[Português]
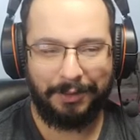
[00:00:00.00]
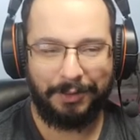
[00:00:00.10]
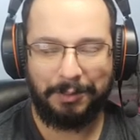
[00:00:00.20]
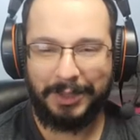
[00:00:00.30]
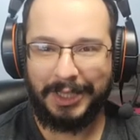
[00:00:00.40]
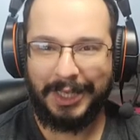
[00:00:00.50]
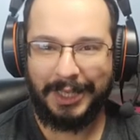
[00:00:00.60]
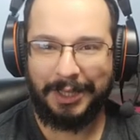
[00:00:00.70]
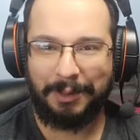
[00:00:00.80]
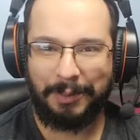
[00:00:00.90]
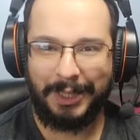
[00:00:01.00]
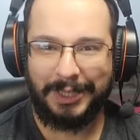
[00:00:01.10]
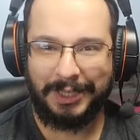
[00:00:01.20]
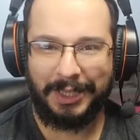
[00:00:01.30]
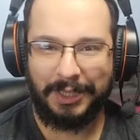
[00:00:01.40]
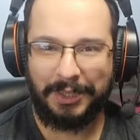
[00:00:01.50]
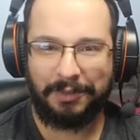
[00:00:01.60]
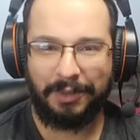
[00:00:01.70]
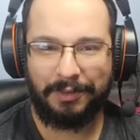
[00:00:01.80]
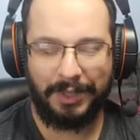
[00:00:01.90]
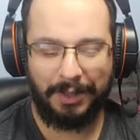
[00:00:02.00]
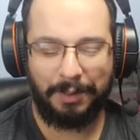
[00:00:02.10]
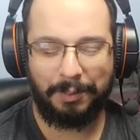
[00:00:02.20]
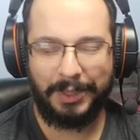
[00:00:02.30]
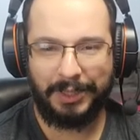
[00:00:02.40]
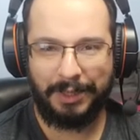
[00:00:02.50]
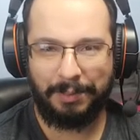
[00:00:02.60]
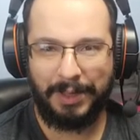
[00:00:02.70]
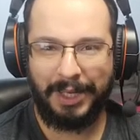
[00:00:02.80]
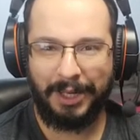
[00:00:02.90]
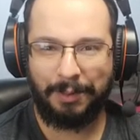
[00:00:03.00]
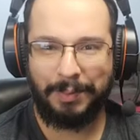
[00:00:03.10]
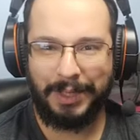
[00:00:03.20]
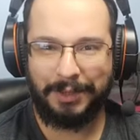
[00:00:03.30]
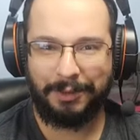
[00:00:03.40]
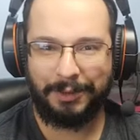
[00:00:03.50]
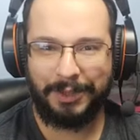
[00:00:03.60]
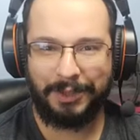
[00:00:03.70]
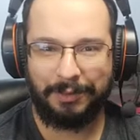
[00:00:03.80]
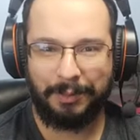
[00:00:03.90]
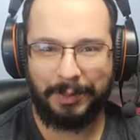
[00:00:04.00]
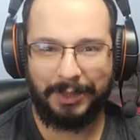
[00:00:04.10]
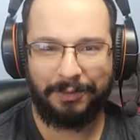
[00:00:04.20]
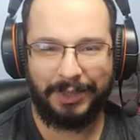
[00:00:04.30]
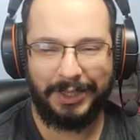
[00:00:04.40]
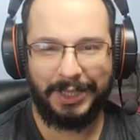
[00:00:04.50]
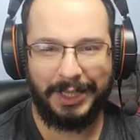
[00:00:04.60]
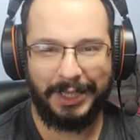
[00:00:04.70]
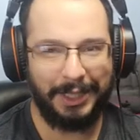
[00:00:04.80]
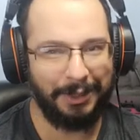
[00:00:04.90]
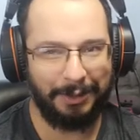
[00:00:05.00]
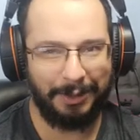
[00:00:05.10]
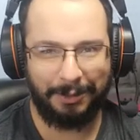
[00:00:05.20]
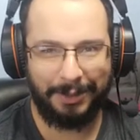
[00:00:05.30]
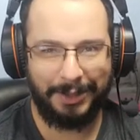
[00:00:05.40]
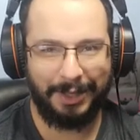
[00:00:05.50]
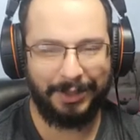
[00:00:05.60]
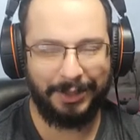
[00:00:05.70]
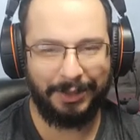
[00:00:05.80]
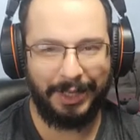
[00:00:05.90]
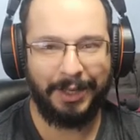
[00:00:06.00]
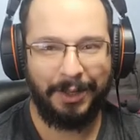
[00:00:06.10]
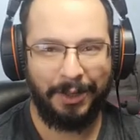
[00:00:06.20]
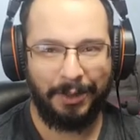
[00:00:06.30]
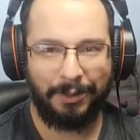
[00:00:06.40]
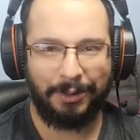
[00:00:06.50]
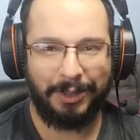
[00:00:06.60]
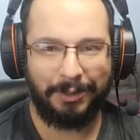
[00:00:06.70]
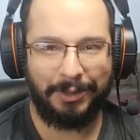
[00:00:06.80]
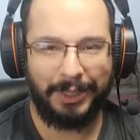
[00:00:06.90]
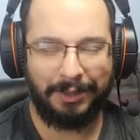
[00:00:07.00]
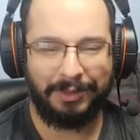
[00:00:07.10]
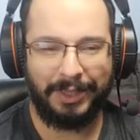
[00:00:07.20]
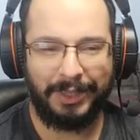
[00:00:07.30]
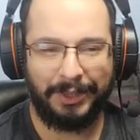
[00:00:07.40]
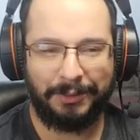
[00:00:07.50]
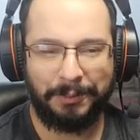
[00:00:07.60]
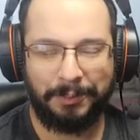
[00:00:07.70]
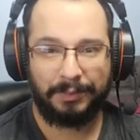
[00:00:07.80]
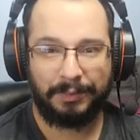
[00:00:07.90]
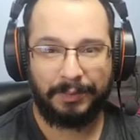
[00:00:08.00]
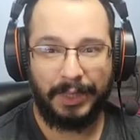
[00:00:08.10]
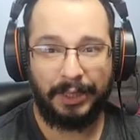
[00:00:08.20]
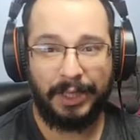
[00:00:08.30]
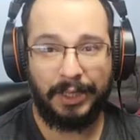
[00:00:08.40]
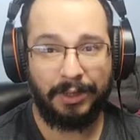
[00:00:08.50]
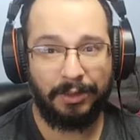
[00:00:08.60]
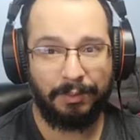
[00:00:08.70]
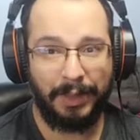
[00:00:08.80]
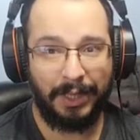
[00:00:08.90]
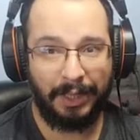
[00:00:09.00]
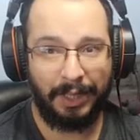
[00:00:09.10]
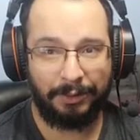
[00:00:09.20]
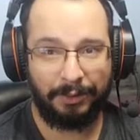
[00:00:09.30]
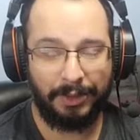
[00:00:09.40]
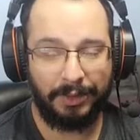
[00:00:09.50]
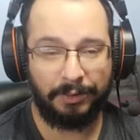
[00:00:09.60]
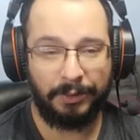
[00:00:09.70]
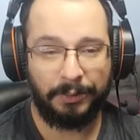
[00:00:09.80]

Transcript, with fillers: Vamos seguir aqui a partida que a gente vai ver que é uma partida bem legal, bem instrutiva. Mas o Fischer aqui é ele não gostava de jogar contra o Inaver, né? Ele deixa isso bem claro no livro.